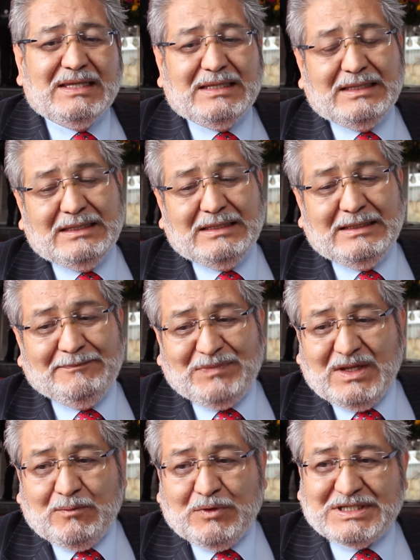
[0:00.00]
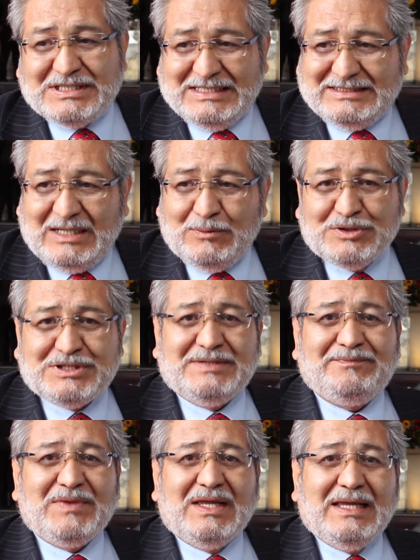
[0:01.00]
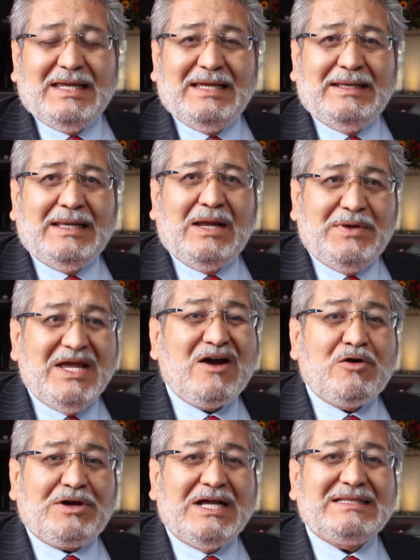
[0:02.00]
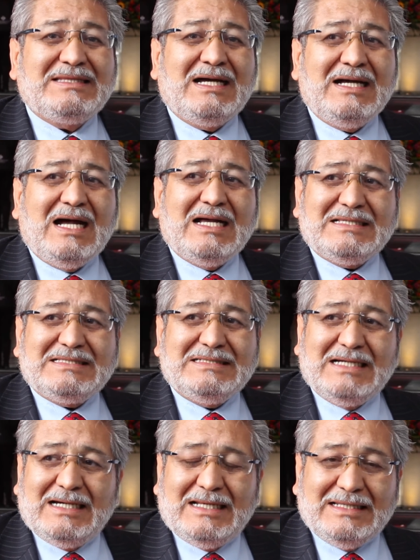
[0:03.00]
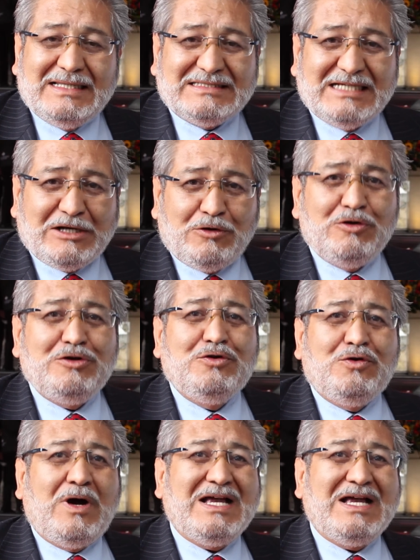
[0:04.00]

y pues estamos en la vía correcta hacia el desarrollo,